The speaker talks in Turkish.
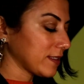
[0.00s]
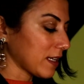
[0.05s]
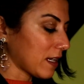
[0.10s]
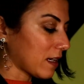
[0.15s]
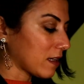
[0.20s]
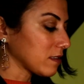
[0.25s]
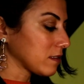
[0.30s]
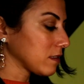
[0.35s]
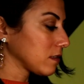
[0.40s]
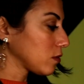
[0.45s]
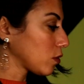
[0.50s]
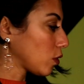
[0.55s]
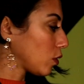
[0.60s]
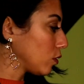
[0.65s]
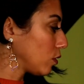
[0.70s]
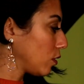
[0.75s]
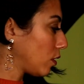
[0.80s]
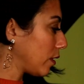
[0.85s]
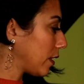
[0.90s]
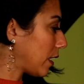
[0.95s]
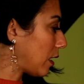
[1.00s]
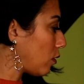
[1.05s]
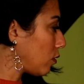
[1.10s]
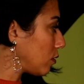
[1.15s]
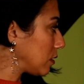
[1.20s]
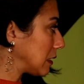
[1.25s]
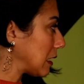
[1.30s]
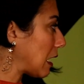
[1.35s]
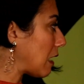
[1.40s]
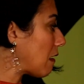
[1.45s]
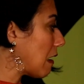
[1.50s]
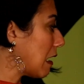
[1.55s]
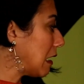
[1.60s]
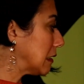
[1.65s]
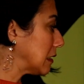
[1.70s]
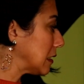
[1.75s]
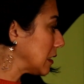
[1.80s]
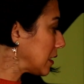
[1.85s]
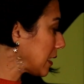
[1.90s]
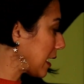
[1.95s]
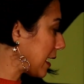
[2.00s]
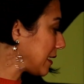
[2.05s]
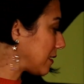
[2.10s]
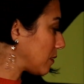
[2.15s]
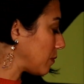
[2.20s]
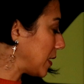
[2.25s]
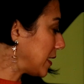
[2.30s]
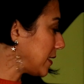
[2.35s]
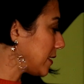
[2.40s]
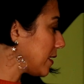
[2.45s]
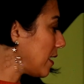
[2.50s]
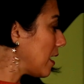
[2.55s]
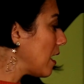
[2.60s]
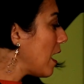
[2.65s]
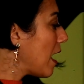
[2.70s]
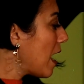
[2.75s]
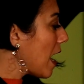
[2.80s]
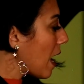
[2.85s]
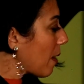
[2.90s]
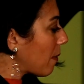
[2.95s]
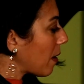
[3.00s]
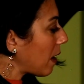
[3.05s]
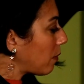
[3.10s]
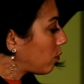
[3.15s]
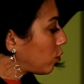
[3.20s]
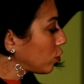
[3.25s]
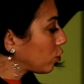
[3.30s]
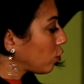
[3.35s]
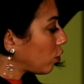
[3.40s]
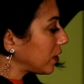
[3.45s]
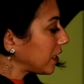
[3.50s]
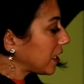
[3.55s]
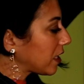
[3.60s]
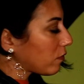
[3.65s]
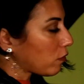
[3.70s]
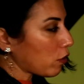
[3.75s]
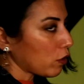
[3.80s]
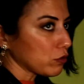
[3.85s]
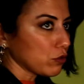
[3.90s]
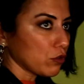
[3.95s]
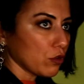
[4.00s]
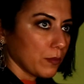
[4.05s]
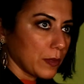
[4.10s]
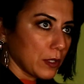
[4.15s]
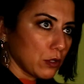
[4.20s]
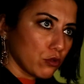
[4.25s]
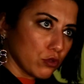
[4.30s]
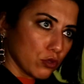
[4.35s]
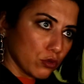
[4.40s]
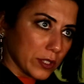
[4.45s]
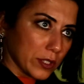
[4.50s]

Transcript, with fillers: tarzında oluyor ya. O yüzden rahatsız etmedi. Hemen burada 12 voltluk bir güç